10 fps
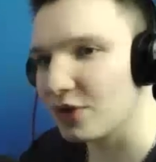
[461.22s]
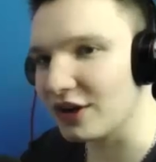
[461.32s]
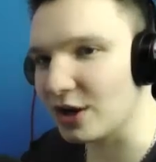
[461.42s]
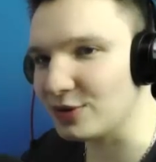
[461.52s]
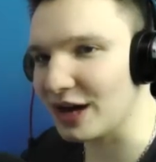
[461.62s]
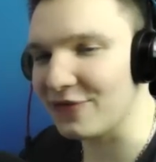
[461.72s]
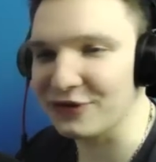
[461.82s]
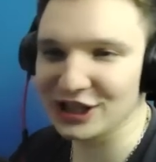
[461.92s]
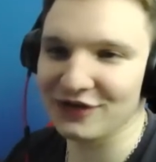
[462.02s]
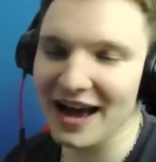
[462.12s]
Und wir kommen sogar ein
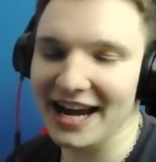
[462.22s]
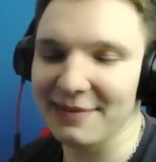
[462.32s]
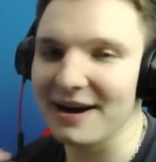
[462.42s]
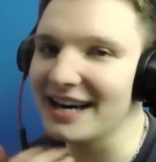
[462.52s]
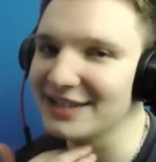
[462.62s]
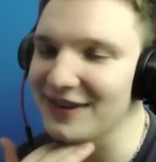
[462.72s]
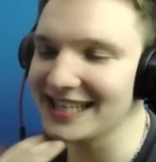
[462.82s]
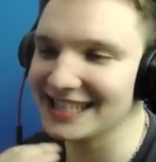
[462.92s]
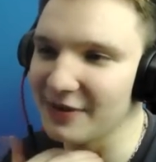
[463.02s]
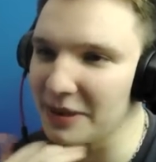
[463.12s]
Fisch werden, aber ich
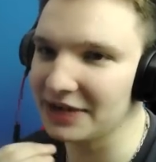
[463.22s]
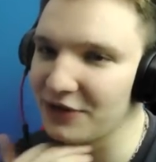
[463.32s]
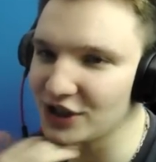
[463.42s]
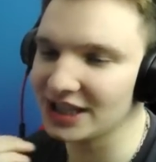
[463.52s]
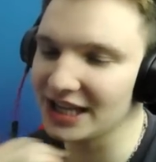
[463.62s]
weiß, dass wenn man der Fisch,